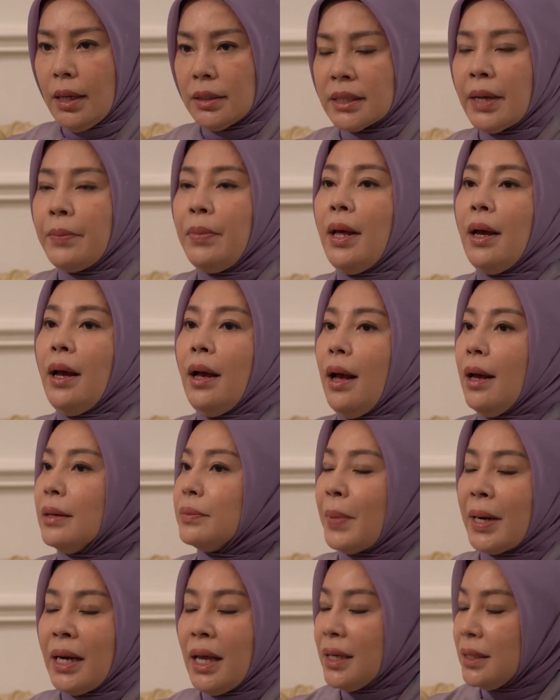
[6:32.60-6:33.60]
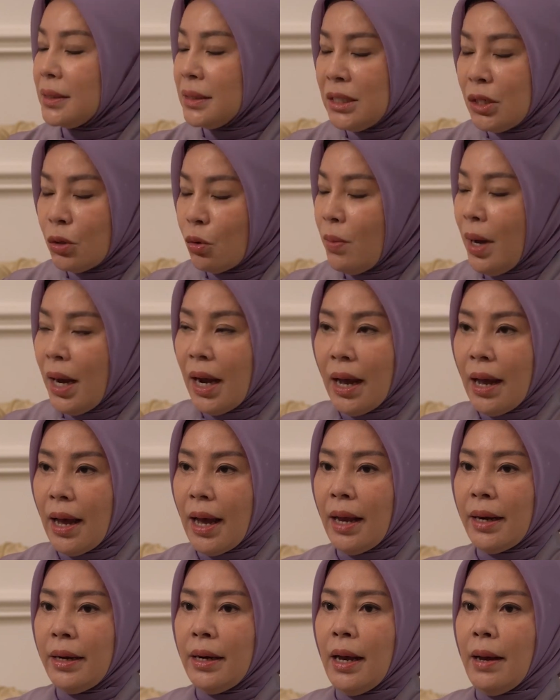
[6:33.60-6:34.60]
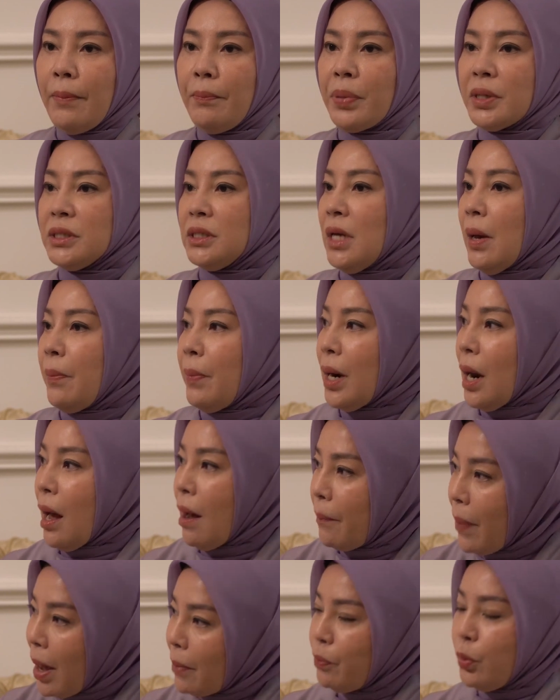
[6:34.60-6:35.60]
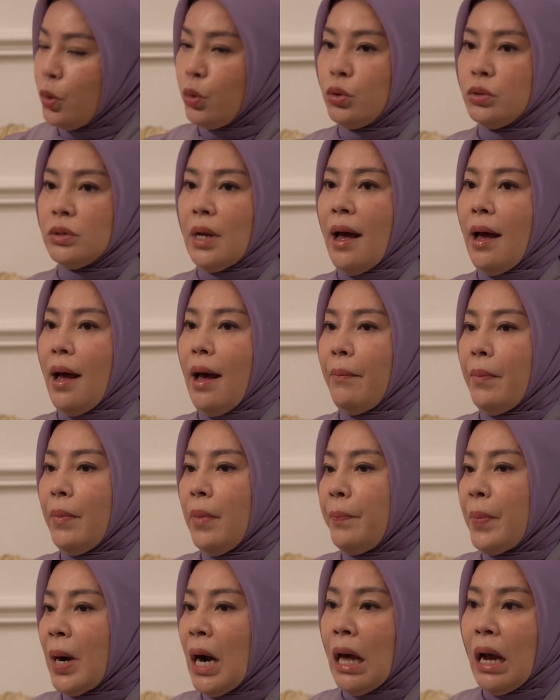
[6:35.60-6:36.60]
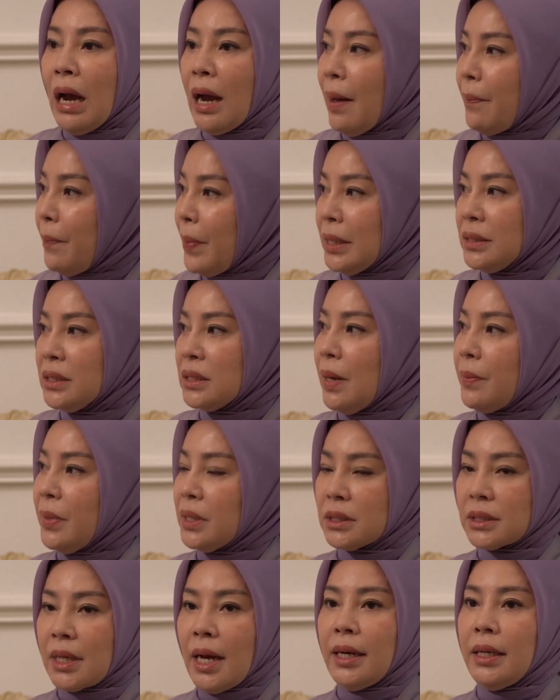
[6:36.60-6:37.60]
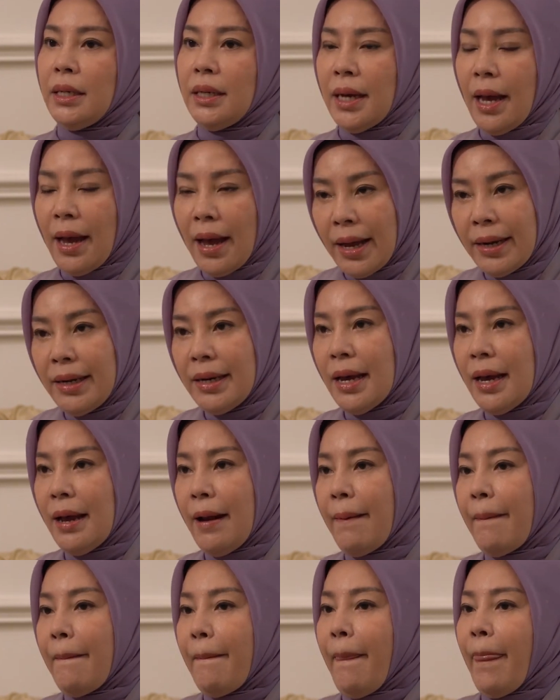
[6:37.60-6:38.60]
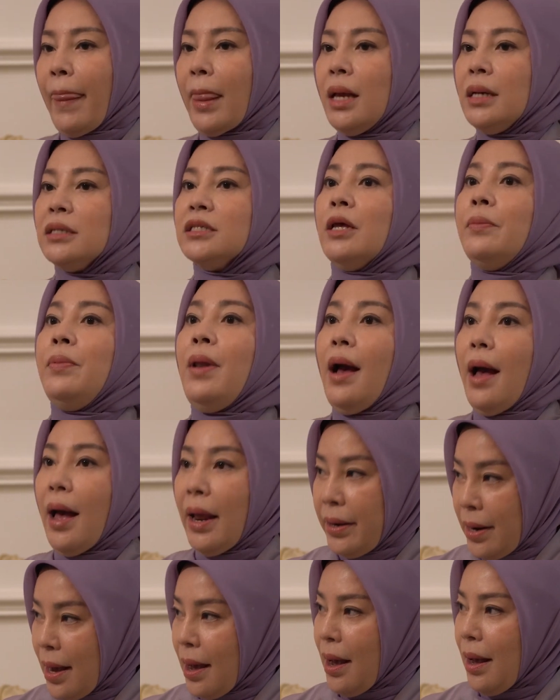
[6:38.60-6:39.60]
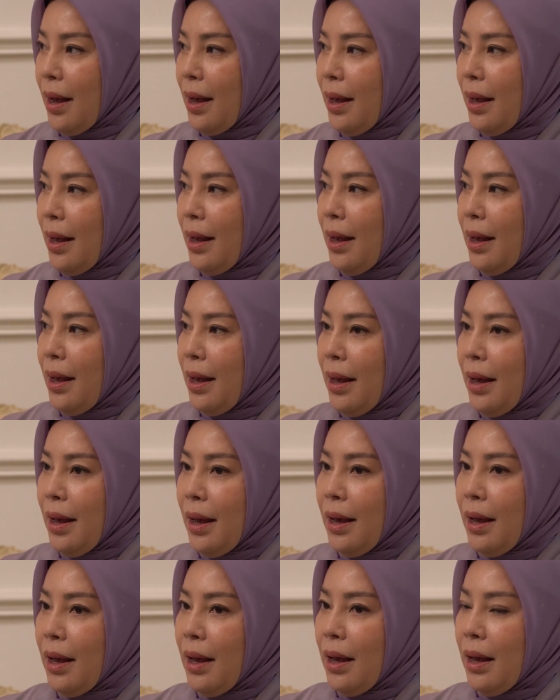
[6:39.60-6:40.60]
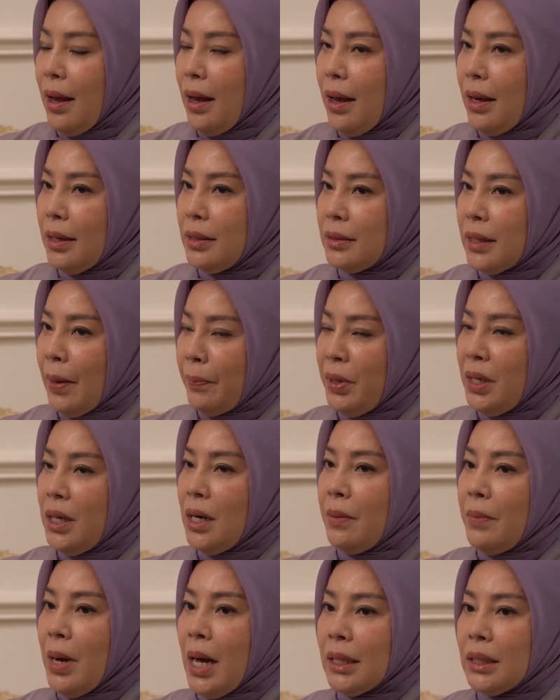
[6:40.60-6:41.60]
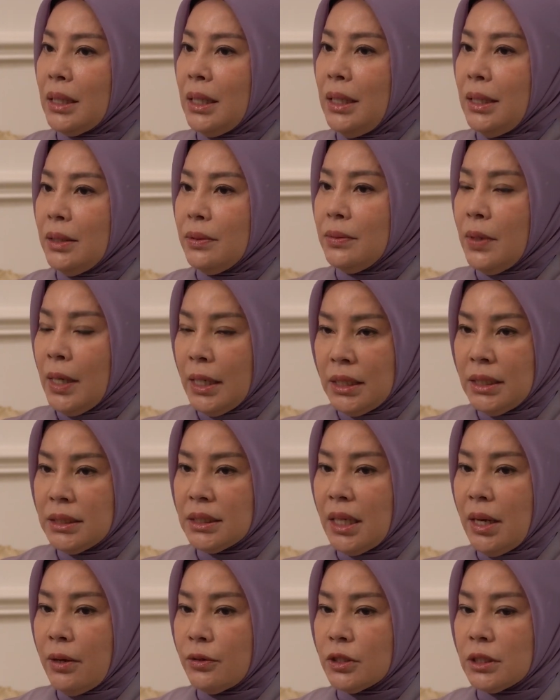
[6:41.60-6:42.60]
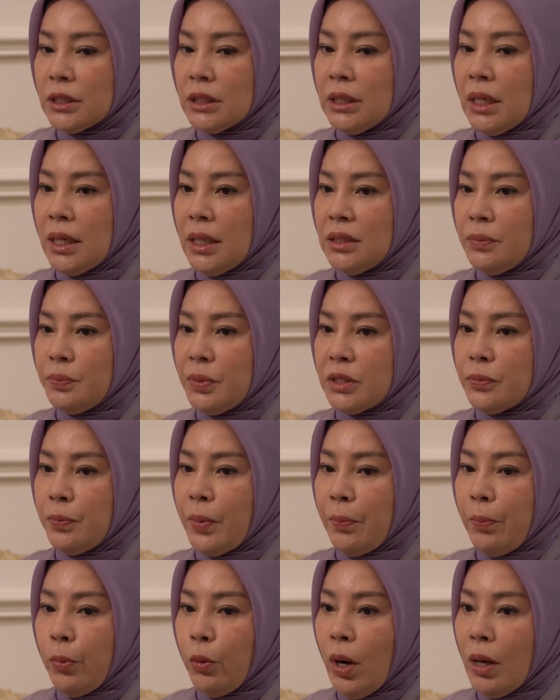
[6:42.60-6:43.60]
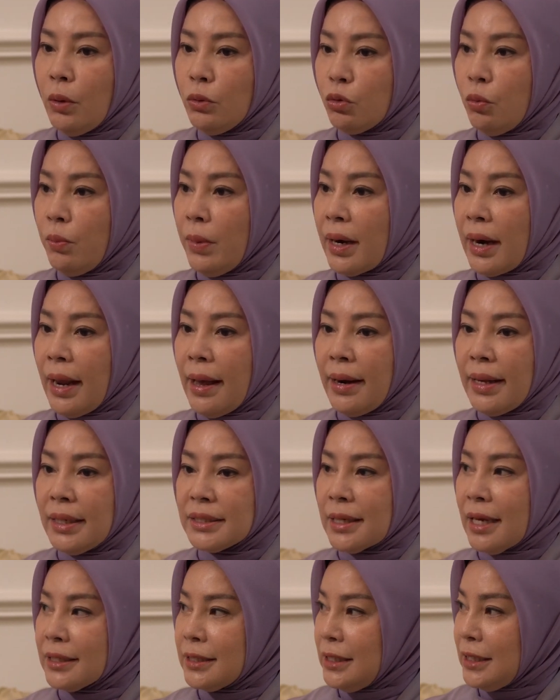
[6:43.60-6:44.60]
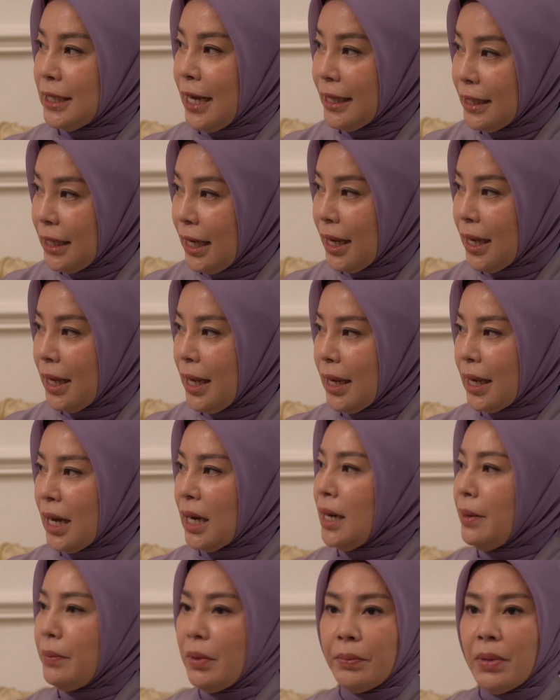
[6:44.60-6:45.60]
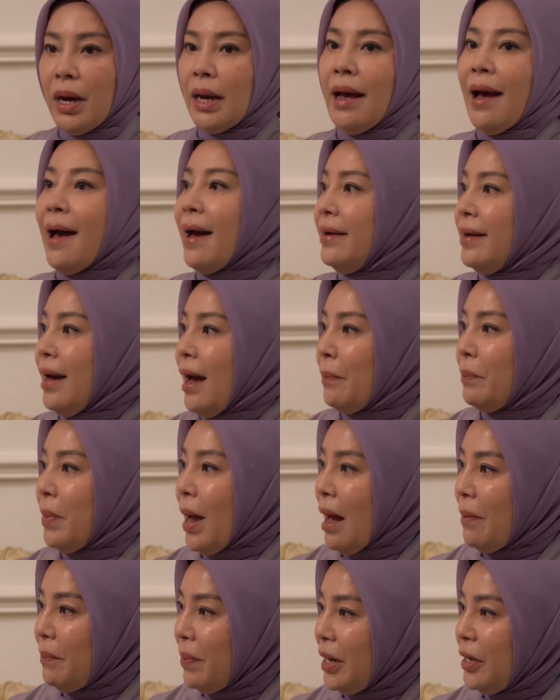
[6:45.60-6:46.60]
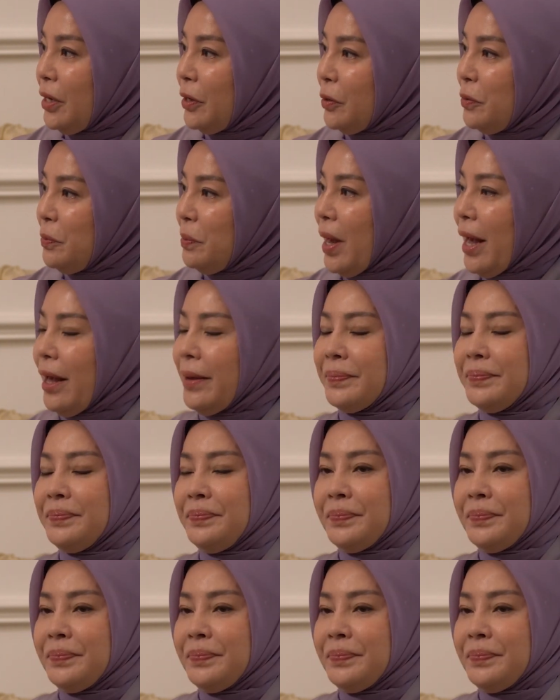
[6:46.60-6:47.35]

saya bilang padahal di rumah nggak ada persiapan apapun, perlengkapan sama sekali nggak ada. Saya bilang ada, tapi dalam hati, wah ini saya harus segera cepat-cepat pulang untuk merealisasikannya karena memang nggak ada apa-apa di rumah.